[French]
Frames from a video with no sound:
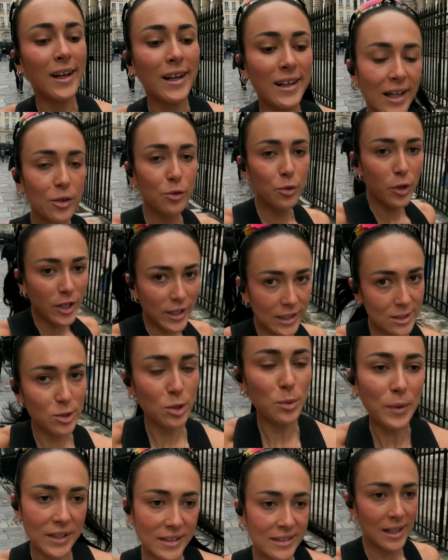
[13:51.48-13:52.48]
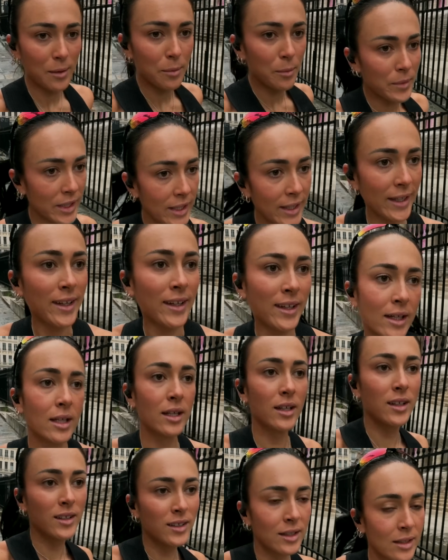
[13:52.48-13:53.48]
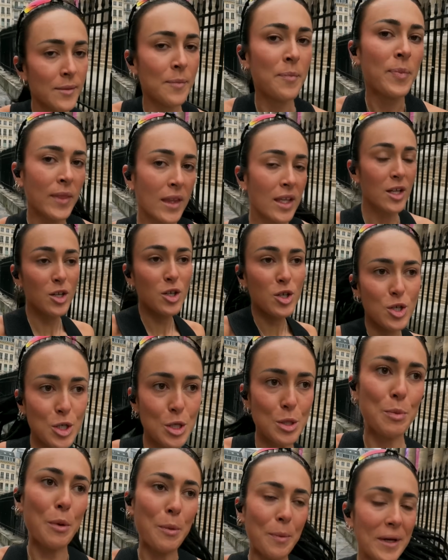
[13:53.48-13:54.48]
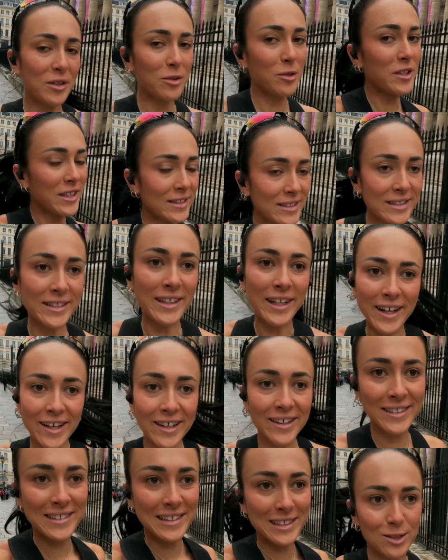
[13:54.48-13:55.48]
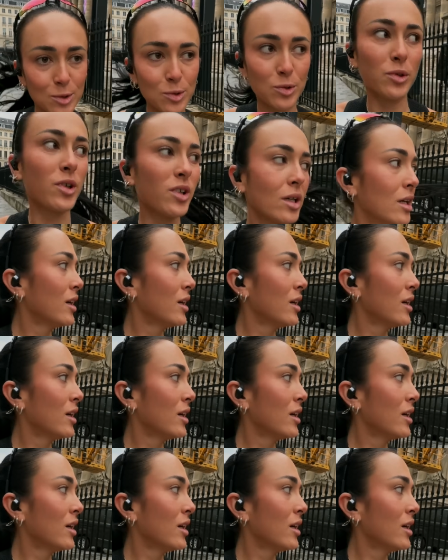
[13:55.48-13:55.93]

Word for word: La douleur est supportable, mais je peux pas tenir 10 cas, c'est sûr.